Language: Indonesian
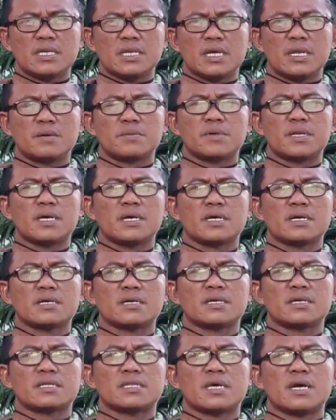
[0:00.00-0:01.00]
dalam
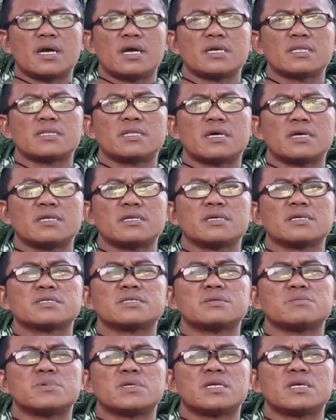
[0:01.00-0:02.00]
rangka ketaatan yang
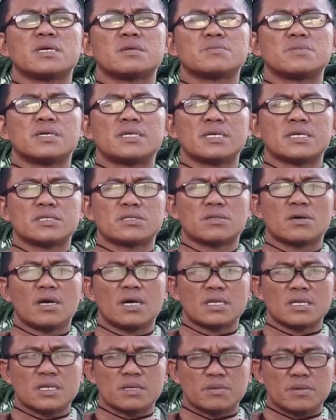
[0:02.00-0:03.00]
sebenar-benar
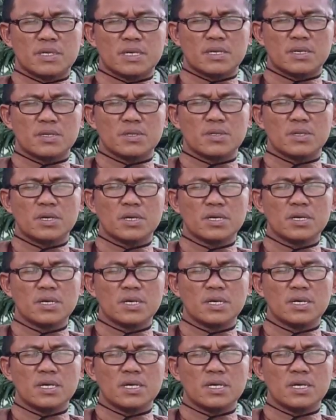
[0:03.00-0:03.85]
taat kepada Allah